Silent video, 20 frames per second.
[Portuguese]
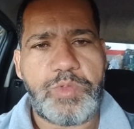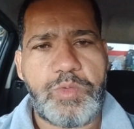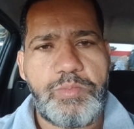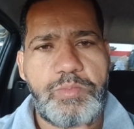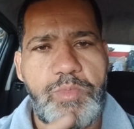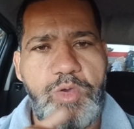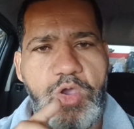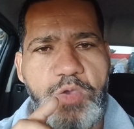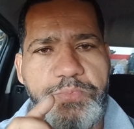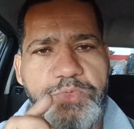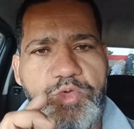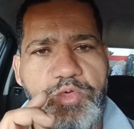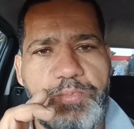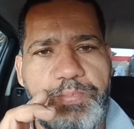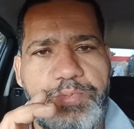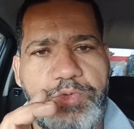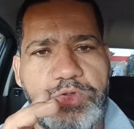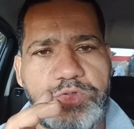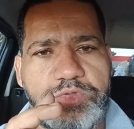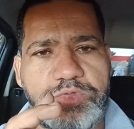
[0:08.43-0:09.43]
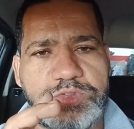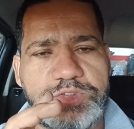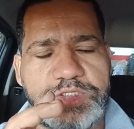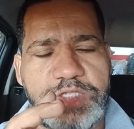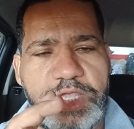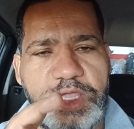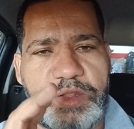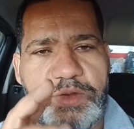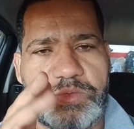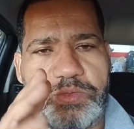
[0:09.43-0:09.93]
Mobi
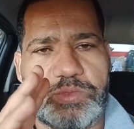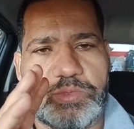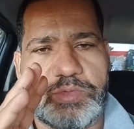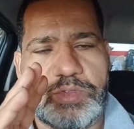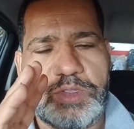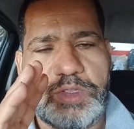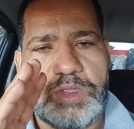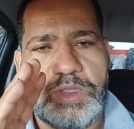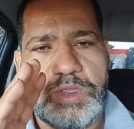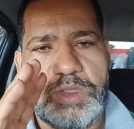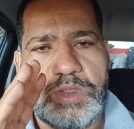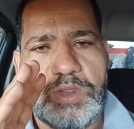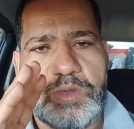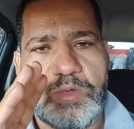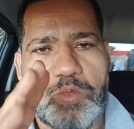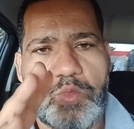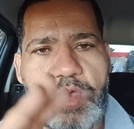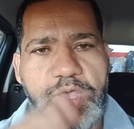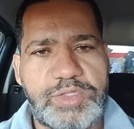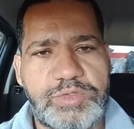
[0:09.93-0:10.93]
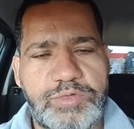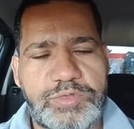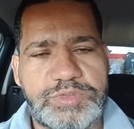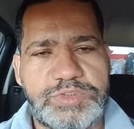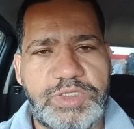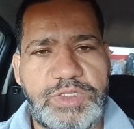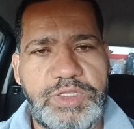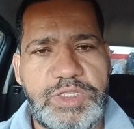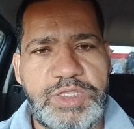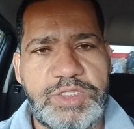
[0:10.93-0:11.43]
1.0, 4
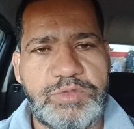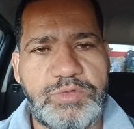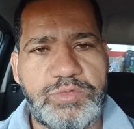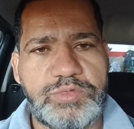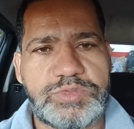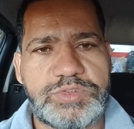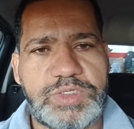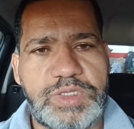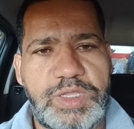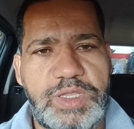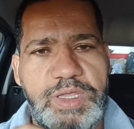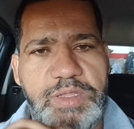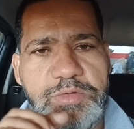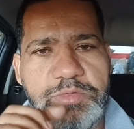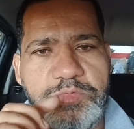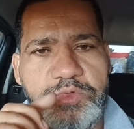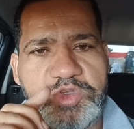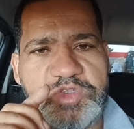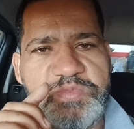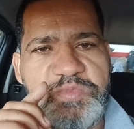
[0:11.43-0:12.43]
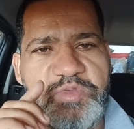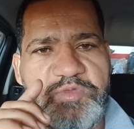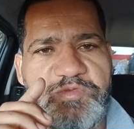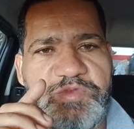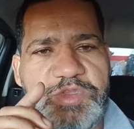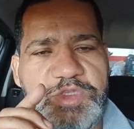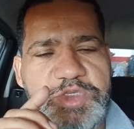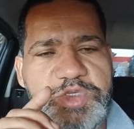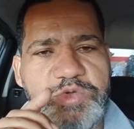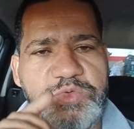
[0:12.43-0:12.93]
cilindros, ano
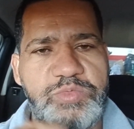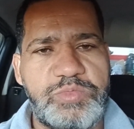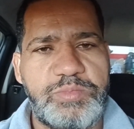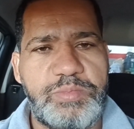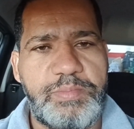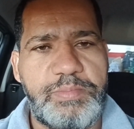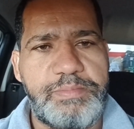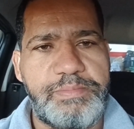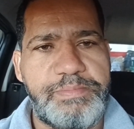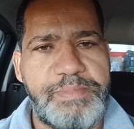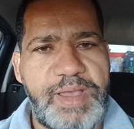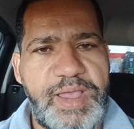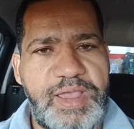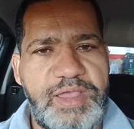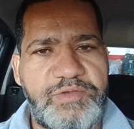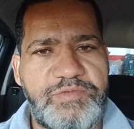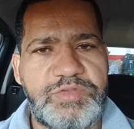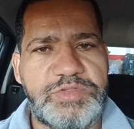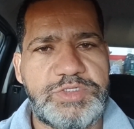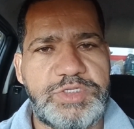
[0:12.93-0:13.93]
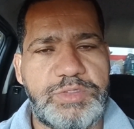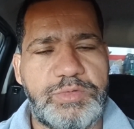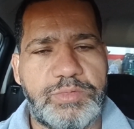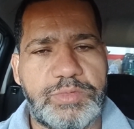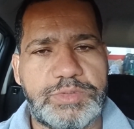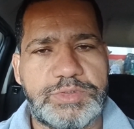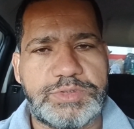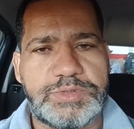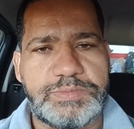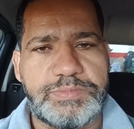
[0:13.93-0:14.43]
2021, barra
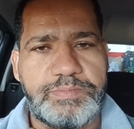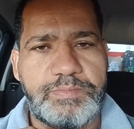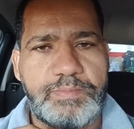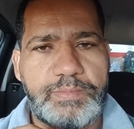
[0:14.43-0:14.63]
22.